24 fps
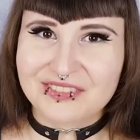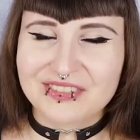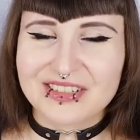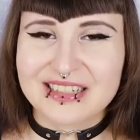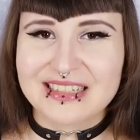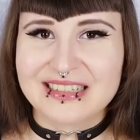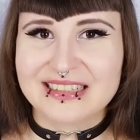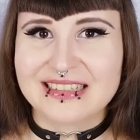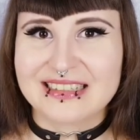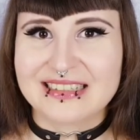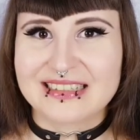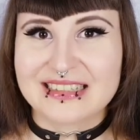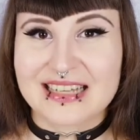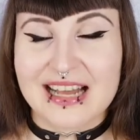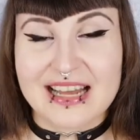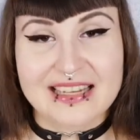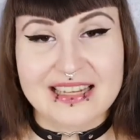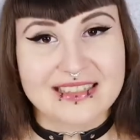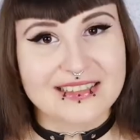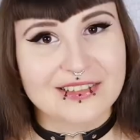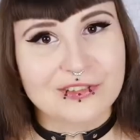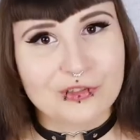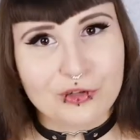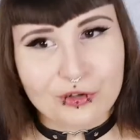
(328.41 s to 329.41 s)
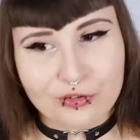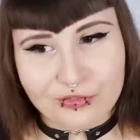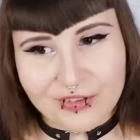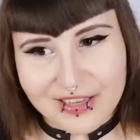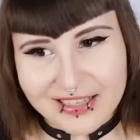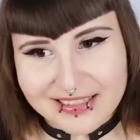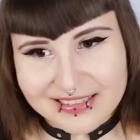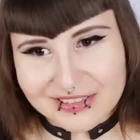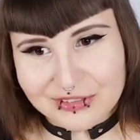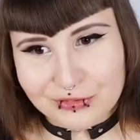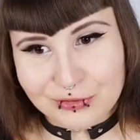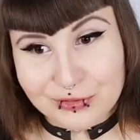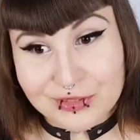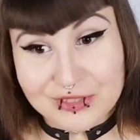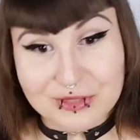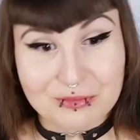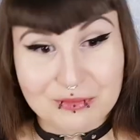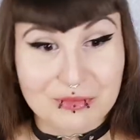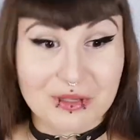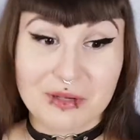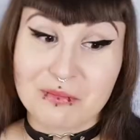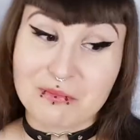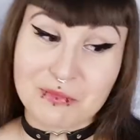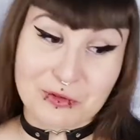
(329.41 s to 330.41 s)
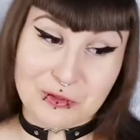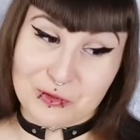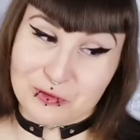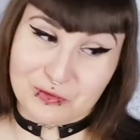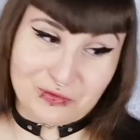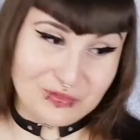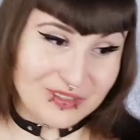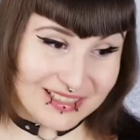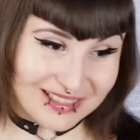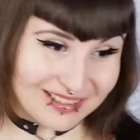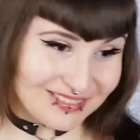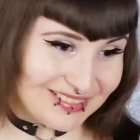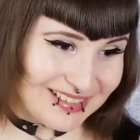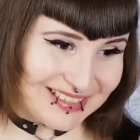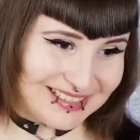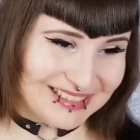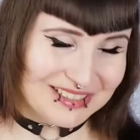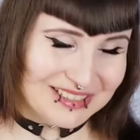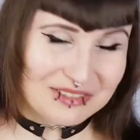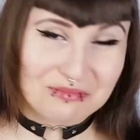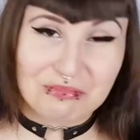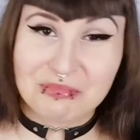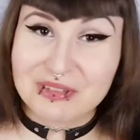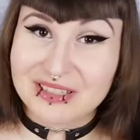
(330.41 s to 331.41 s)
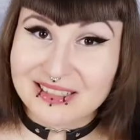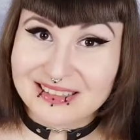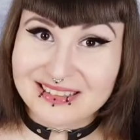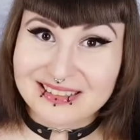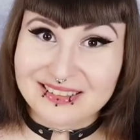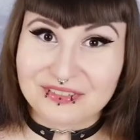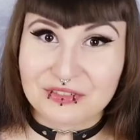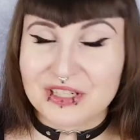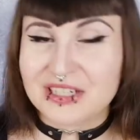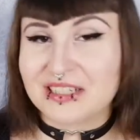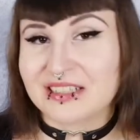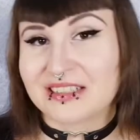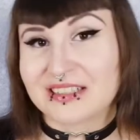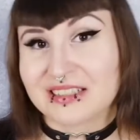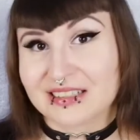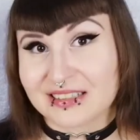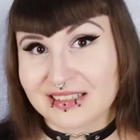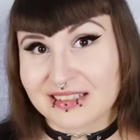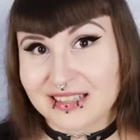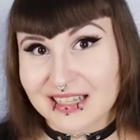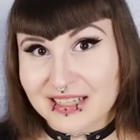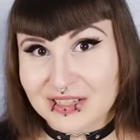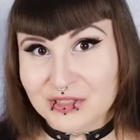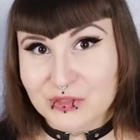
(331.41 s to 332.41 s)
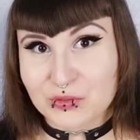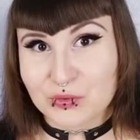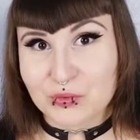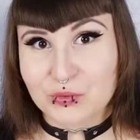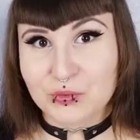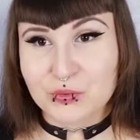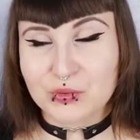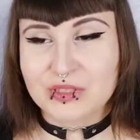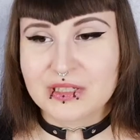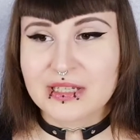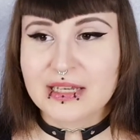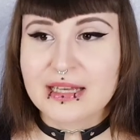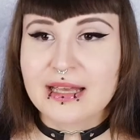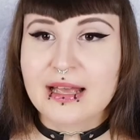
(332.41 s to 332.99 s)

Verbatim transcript: weil ich hatte noch welche und sie bringt mir schon wieder welche mit. Fand ich nicht ganz so gut.